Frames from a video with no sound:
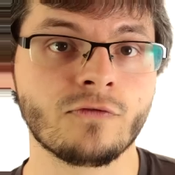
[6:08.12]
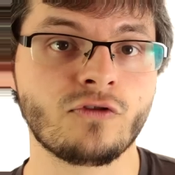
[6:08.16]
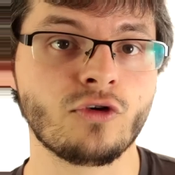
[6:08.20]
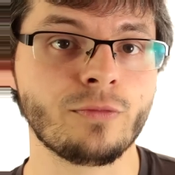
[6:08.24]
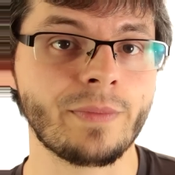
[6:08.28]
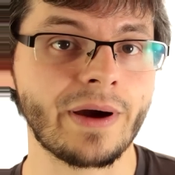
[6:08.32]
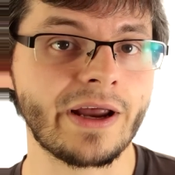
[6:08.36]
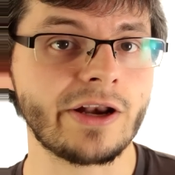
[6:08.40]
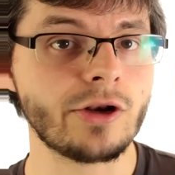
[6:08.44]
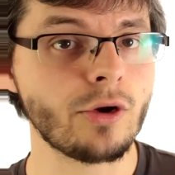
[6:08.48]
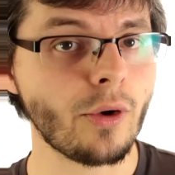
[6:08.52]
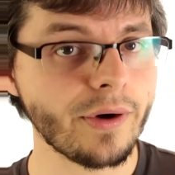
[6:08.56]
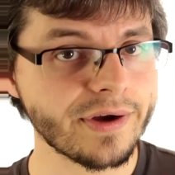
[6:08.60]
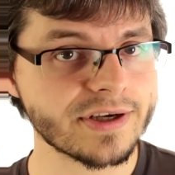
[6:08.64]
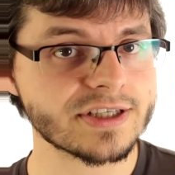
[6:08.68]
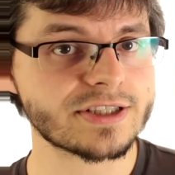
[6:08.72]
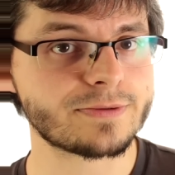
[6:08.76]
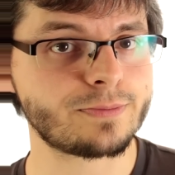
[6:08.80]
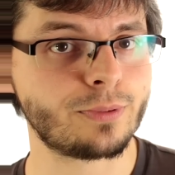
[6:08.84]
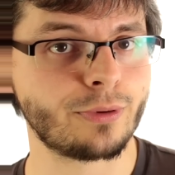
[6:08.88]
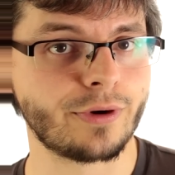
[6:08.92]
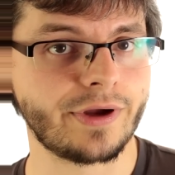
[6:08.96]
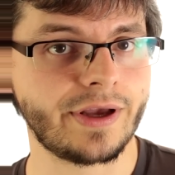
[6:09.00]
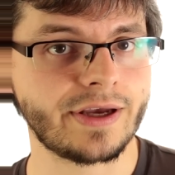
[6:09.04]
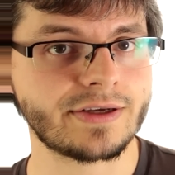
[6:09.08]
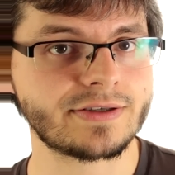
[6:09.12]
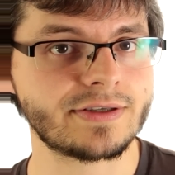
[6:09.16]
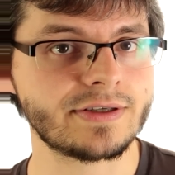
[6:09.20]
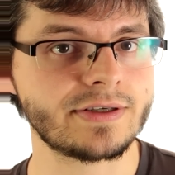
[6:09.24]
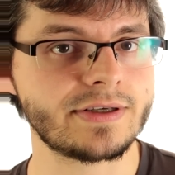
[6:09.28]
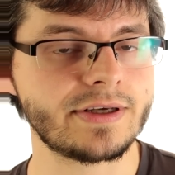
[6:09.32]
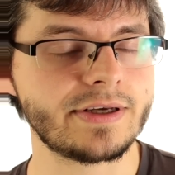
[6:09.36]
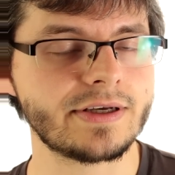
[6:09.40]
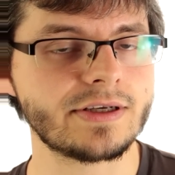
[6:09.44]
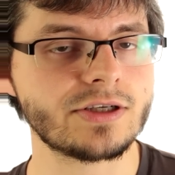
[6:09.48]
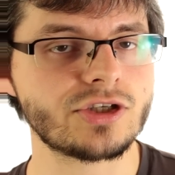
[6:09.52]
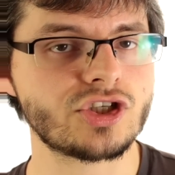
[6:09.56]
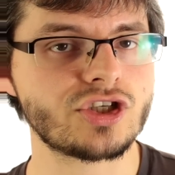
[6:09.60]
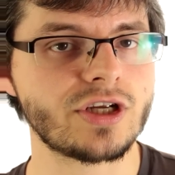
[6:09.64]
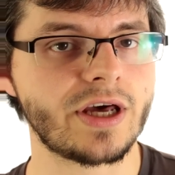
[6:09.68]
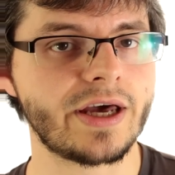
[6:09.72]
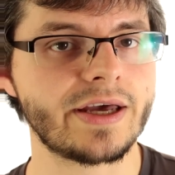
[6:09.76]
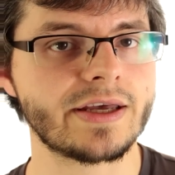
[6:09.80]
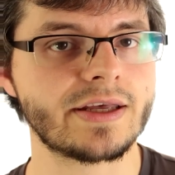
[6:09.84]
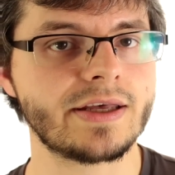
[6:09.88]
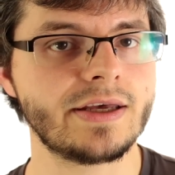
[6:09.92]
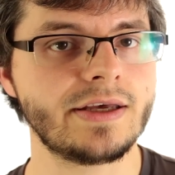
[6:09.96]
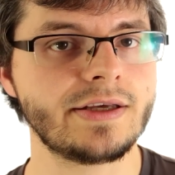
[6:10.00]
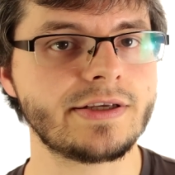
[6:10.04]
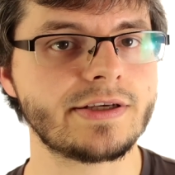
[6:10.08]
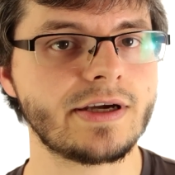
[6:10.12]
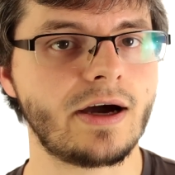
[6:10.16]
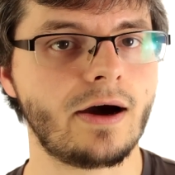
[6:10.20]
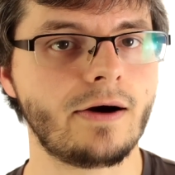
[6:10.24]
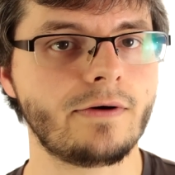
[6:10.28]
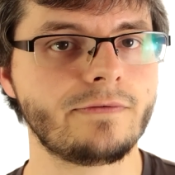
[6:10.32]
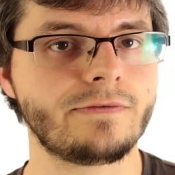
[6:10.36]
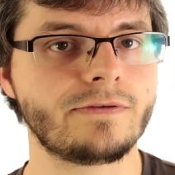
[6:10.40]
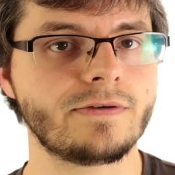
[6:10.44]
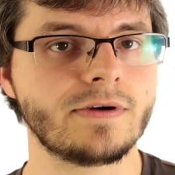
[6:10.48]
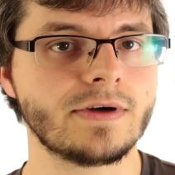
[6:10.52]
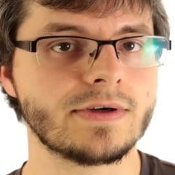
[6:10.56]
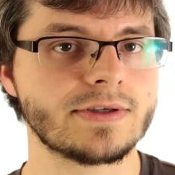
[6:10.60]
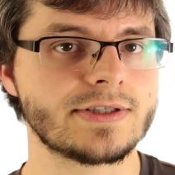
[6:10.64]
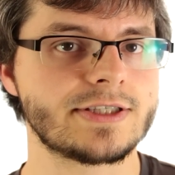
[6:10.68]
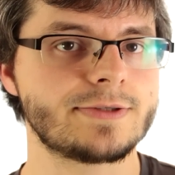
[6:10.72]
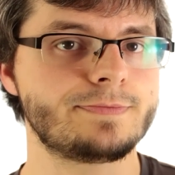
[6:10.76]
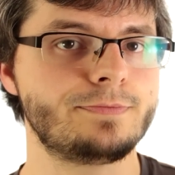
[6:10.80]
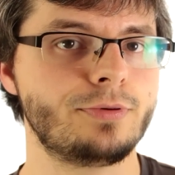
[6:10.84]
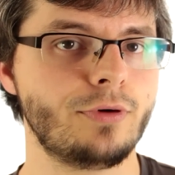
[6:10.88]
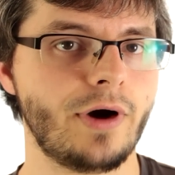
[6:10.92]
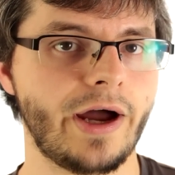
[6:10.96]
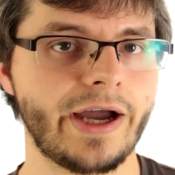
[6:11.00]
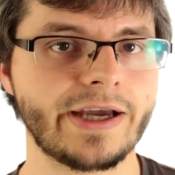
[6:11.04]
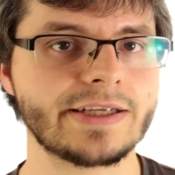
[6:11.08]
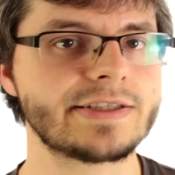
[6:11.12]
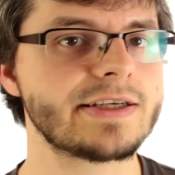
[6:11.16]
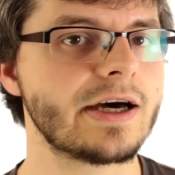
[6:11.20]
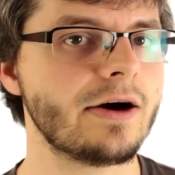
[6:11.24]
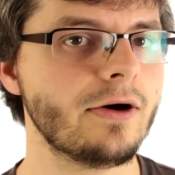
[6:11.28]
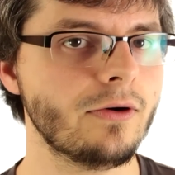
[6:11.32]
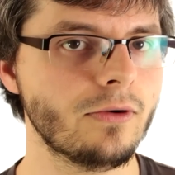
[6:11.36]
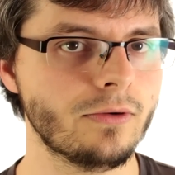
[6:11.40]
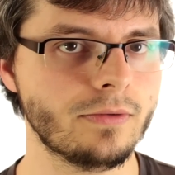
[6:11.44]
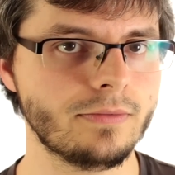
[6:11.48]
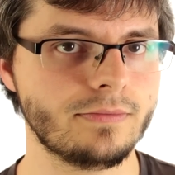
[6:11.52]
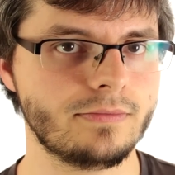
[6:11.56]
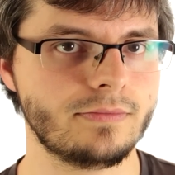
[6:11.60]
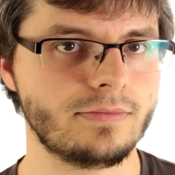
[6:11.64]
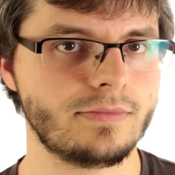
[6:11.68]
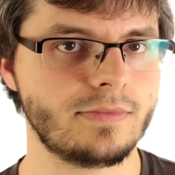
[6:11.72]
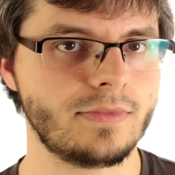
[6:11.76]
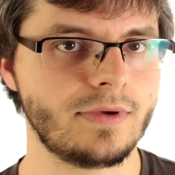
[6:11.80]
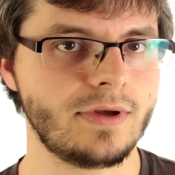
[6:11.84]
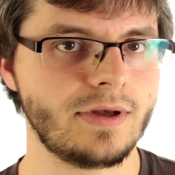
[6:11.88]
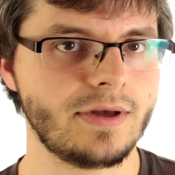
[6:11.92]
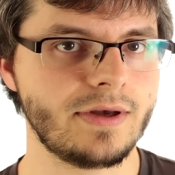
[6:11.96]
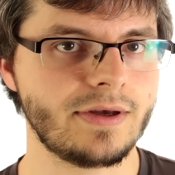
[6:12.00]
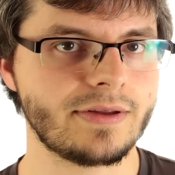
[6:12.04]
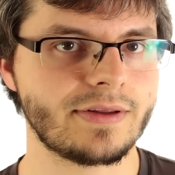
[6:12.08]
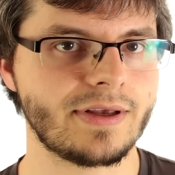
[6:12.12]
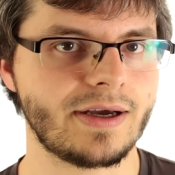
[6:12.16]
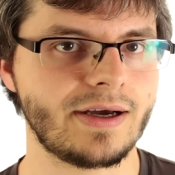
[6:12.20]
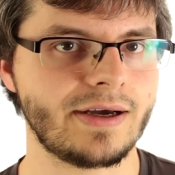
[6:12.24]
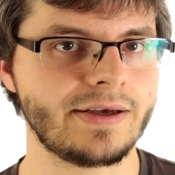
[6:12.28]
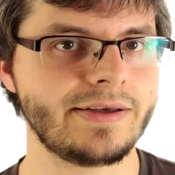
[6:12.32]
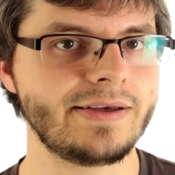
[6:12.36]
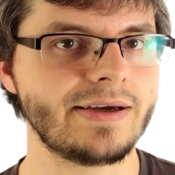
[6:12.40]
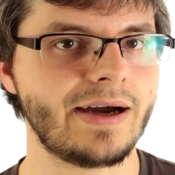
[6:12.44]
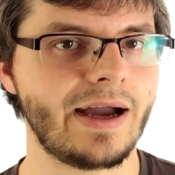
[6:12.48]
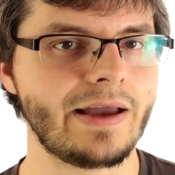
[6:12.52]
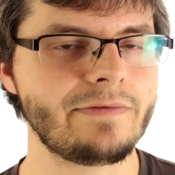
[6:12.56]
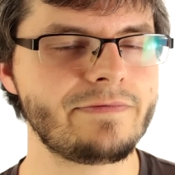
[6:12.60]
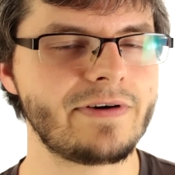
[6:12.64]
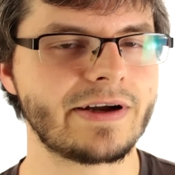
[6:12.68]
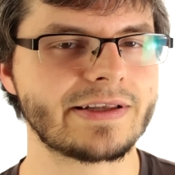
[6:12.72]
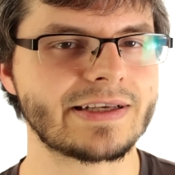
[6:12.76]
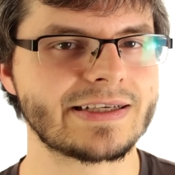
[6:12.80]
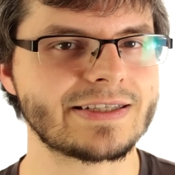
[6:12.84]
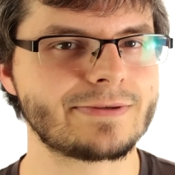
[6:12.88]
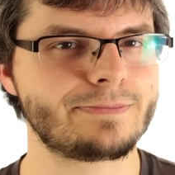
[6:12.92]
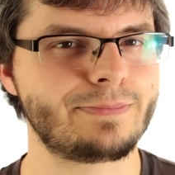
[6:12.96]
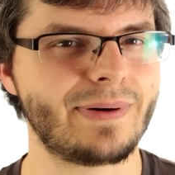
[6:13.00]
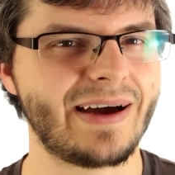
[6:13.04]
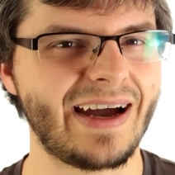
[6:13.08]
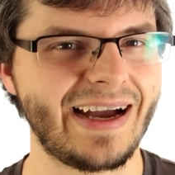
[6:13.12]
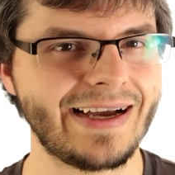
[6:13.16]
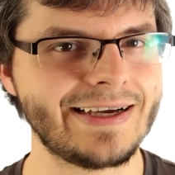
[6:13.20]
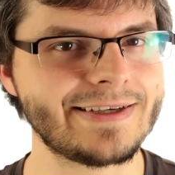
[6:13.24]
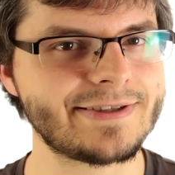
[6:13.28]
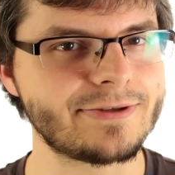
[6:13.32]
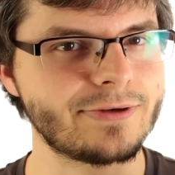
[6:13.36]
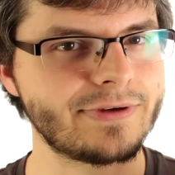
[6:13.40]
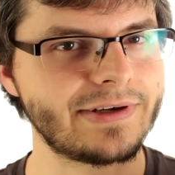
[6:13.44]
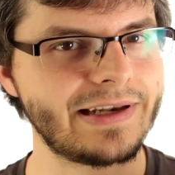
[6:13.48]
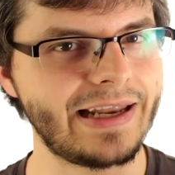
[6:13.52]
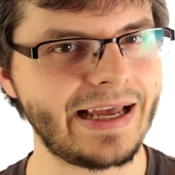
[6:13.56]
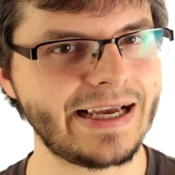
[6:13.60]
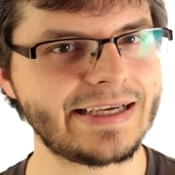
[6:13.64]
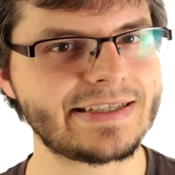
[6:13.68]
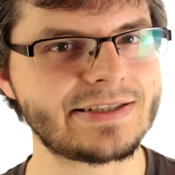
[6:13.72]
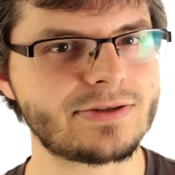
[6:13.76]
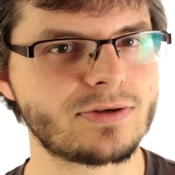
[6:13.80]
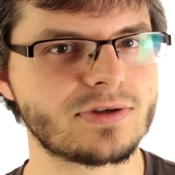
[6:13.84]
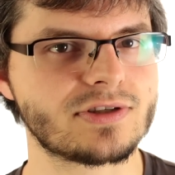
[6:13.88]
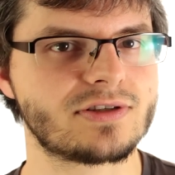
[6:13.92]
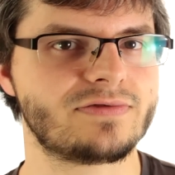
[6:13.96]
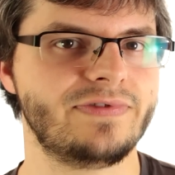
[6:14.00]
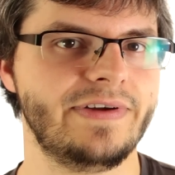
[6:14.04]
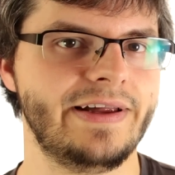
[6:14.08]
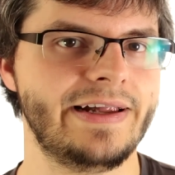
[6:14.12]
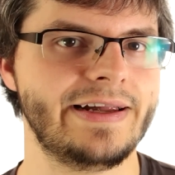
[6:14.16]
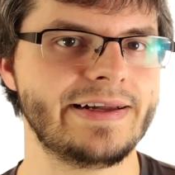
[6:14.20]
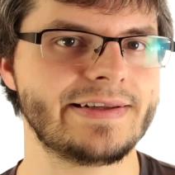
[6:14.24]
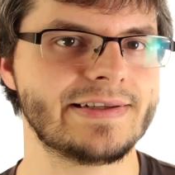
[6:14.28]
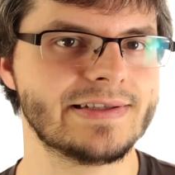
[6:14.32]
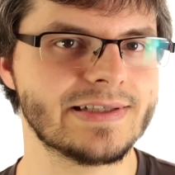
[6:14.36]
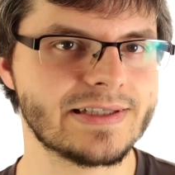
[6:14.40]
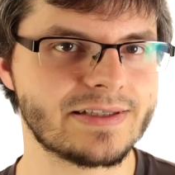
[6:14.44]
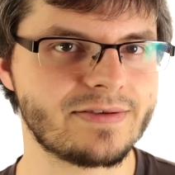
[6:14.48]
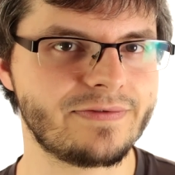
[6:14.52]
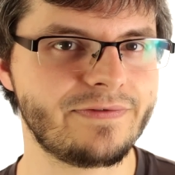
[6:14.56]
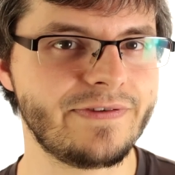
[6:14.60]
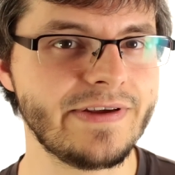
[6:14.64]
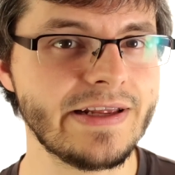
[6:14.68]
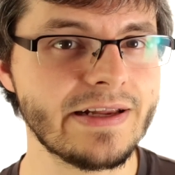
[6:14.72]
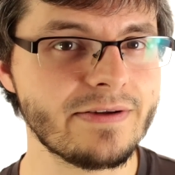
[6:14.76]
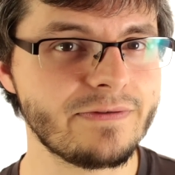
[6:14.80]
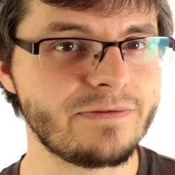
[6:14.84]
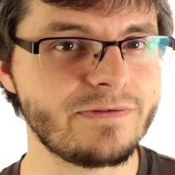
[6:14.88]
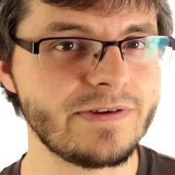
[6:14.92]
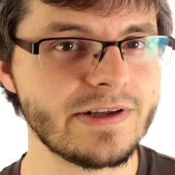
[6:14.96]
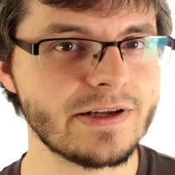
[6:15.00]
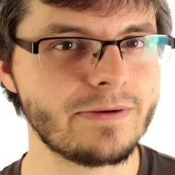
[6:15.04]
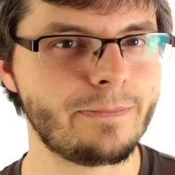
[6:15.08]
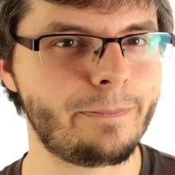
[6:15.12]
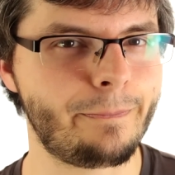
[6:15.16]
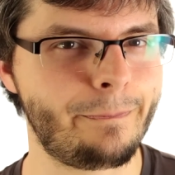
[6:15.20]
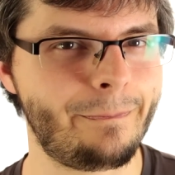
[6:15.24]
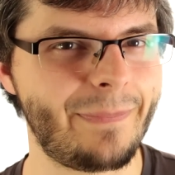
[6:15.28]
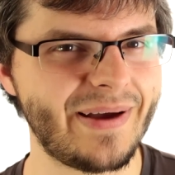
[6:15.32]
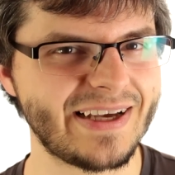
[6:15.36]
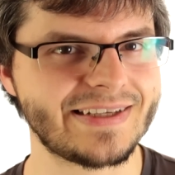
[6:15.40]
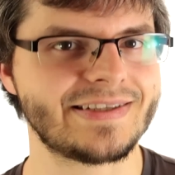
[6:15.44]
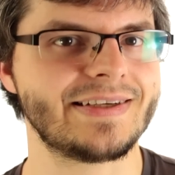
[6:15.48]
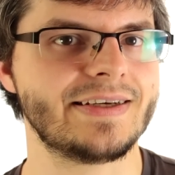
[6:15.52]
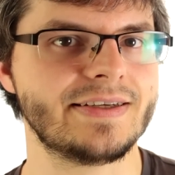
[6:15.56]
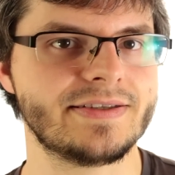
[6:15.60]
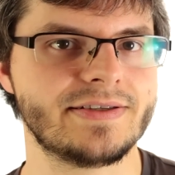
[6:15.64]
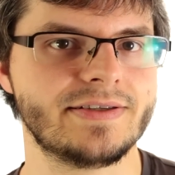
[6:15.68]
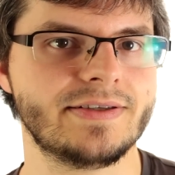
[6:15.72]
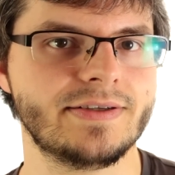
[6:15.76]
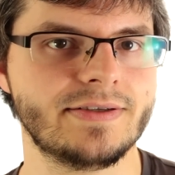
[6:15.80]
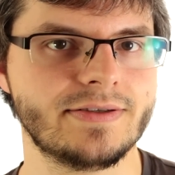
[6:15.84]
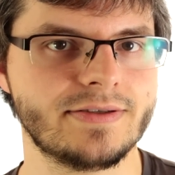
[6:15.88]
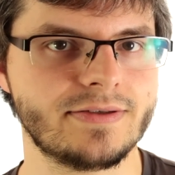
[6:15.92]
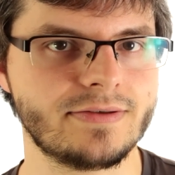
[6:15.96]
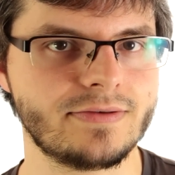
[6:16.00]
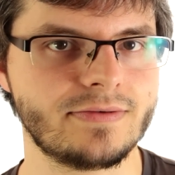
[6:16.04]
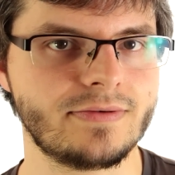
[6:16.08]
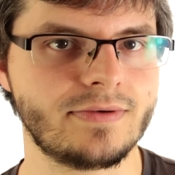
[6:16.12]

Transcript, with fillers: Für mein neues Projekt hingegen steige ich auf Spriter um, da hier einfach das Preis- und Leistungsverhältnis viel, viel besser sind.